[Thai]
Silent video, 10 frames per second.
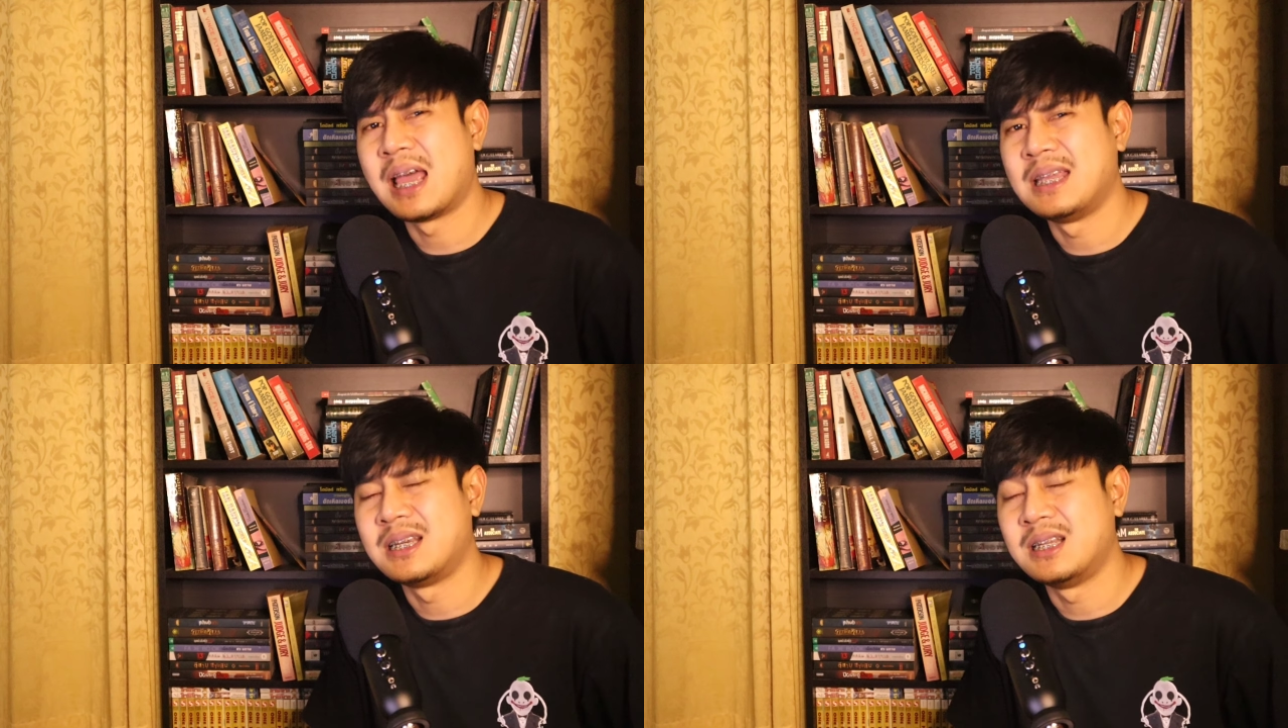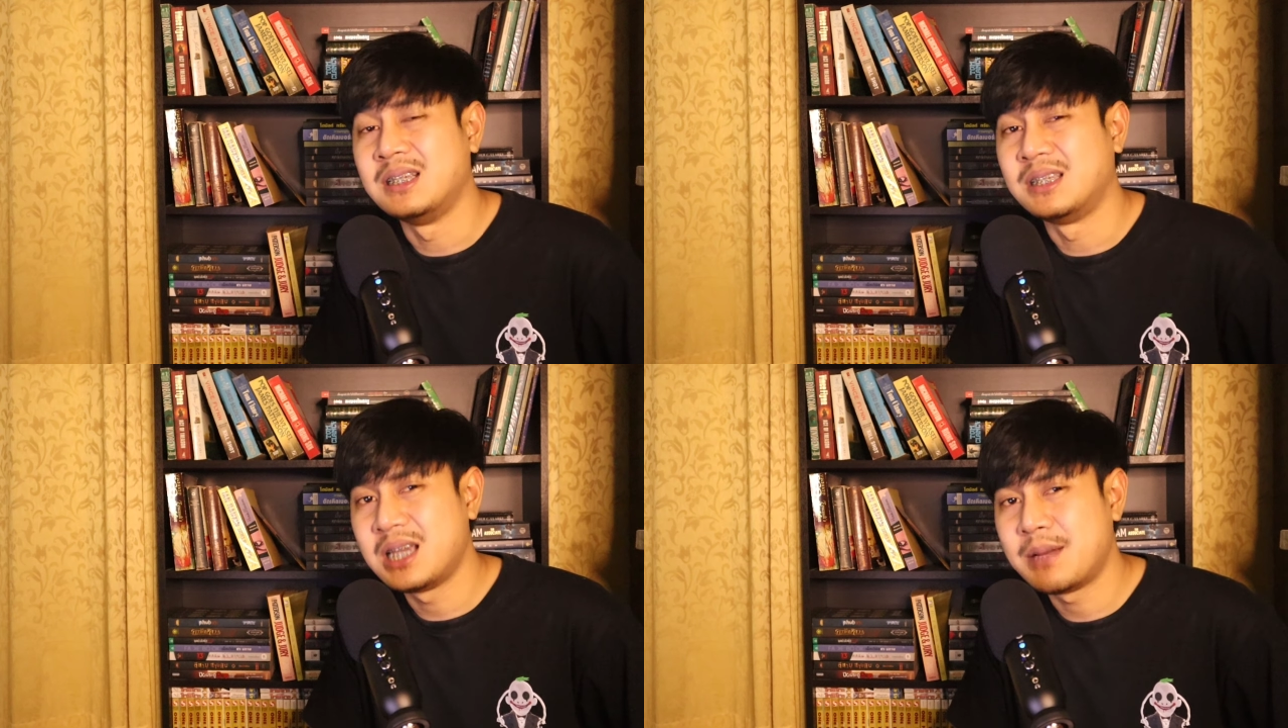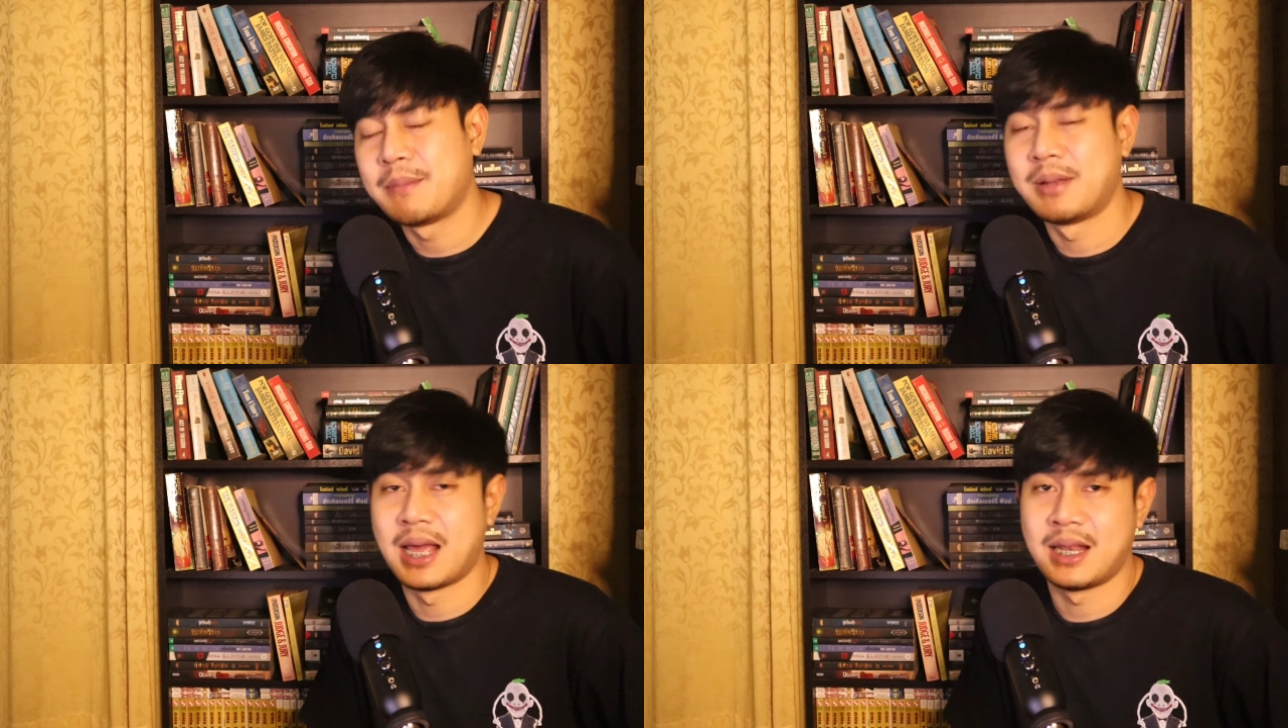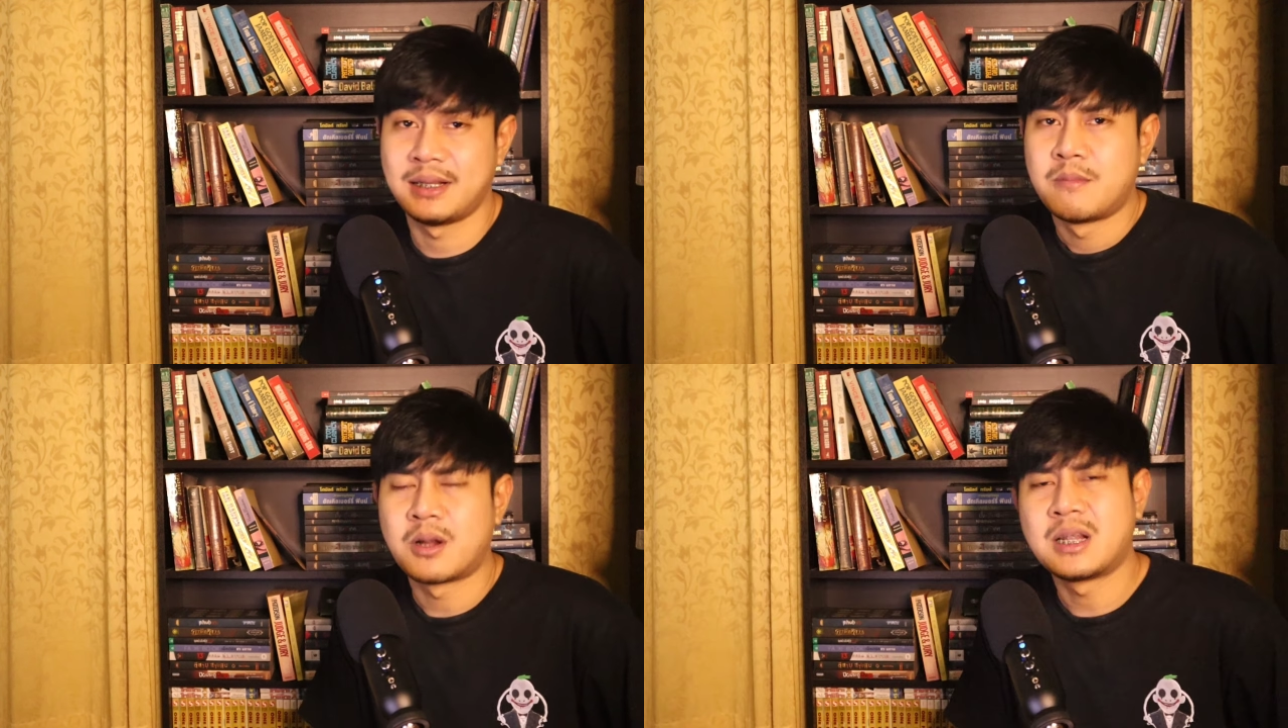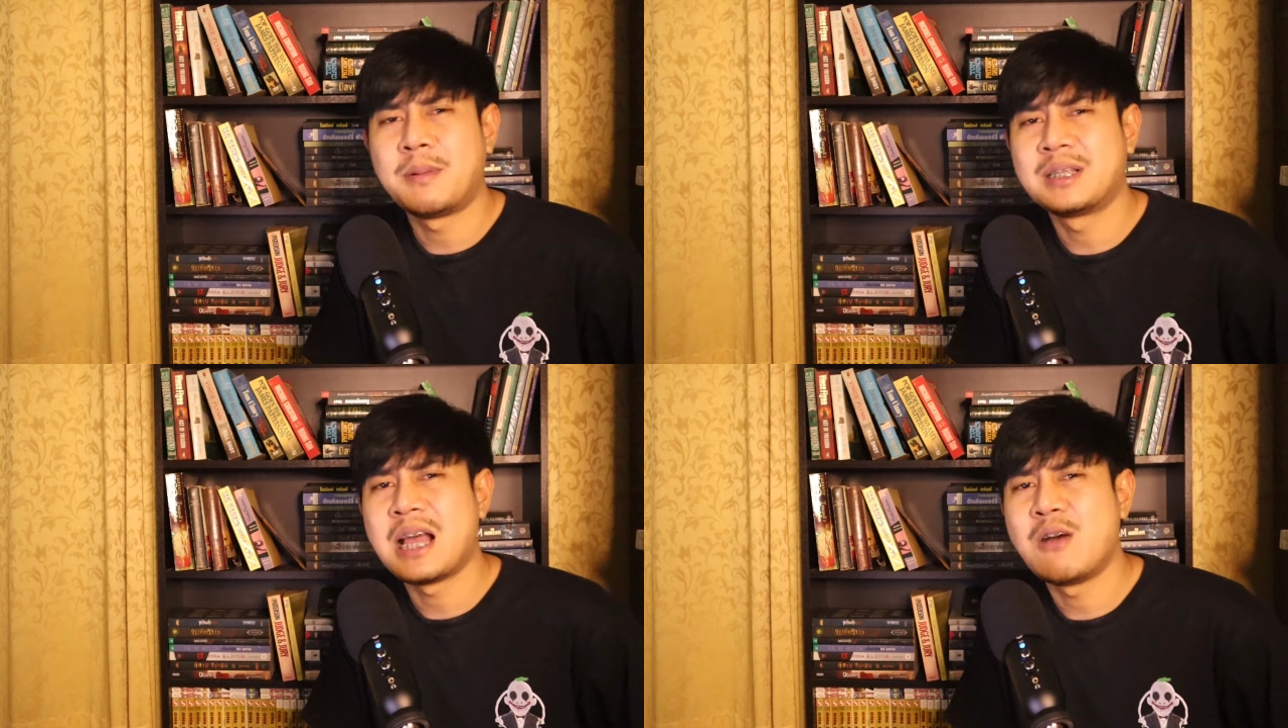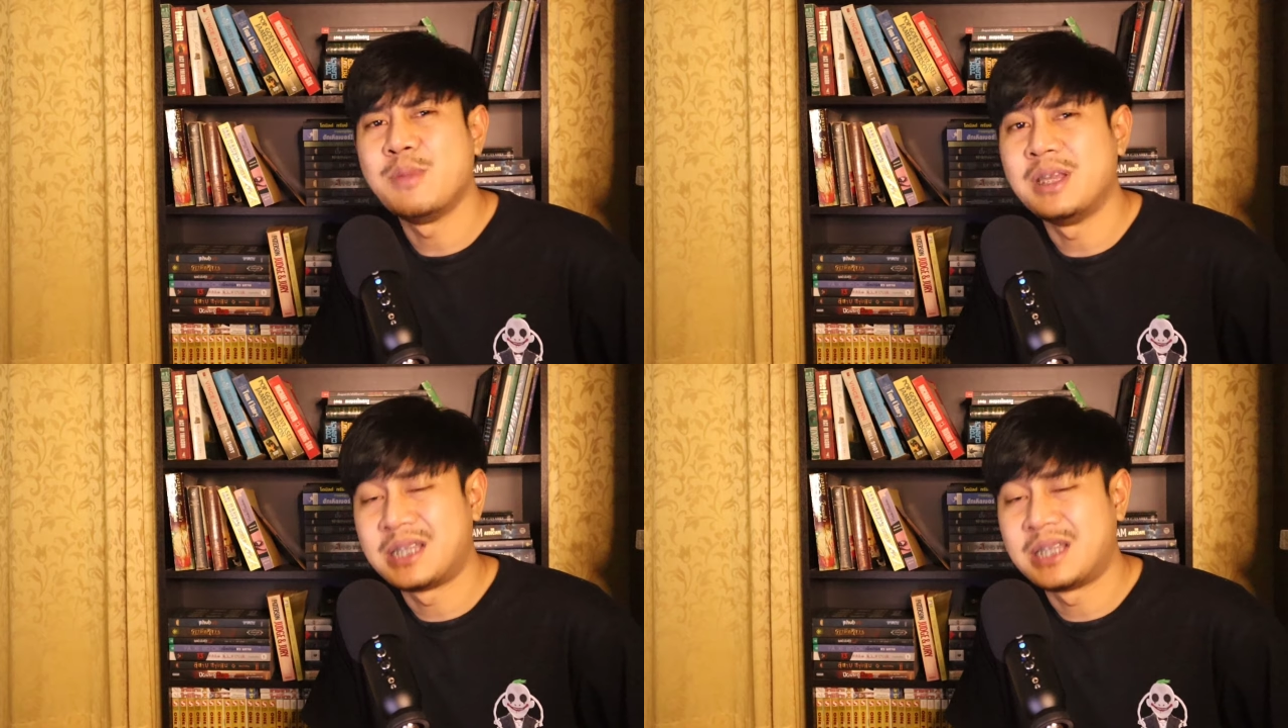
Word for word: ไรเธอถึงเชื่อแบบนั้น เพราะถ้าพระเจ้ามี